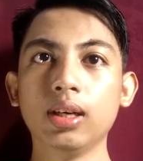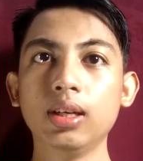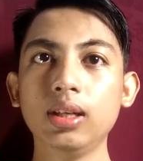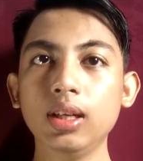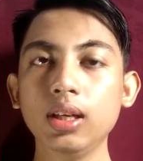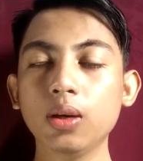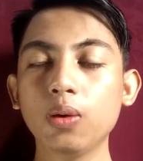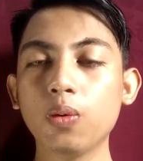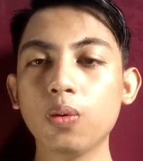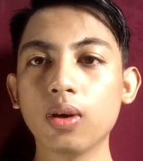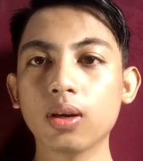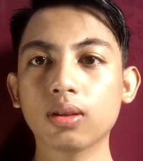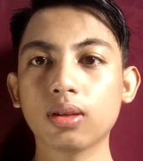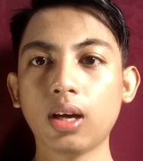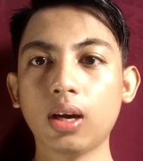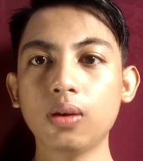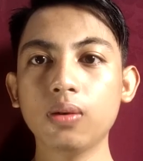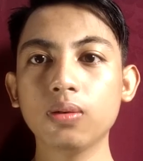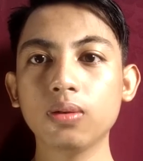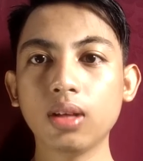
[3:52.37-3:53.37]
Ini gua
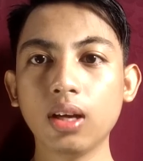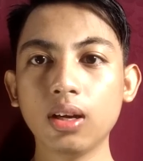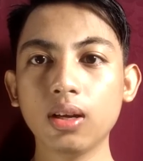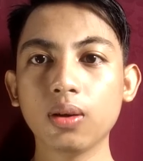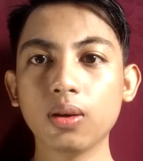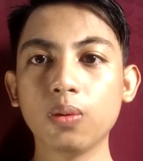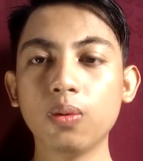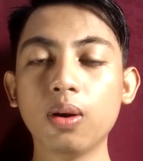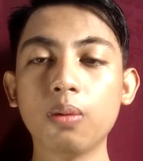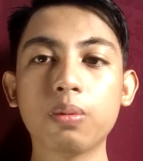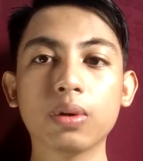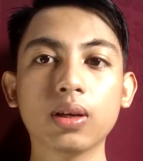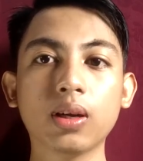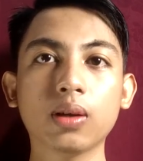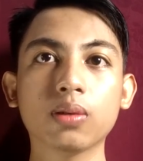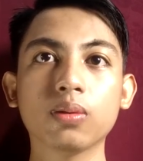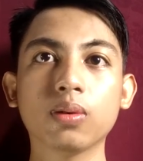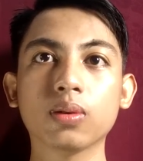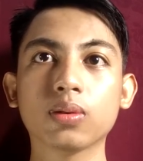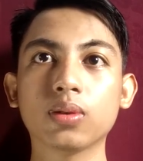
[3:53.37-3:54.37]
tahu dari gua pernah
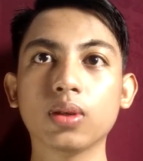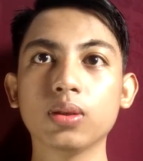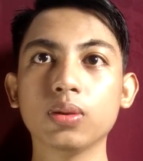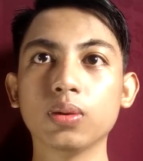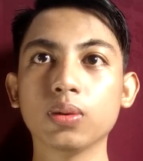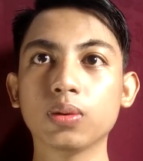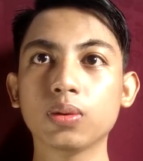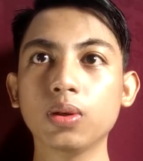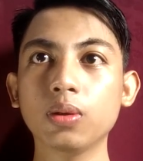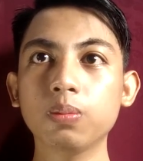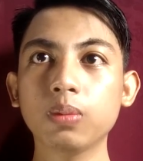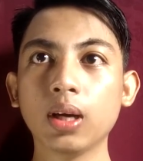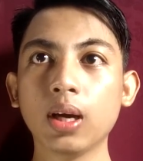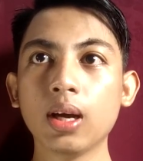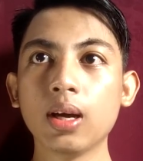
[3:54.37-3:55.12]
nonton YouTube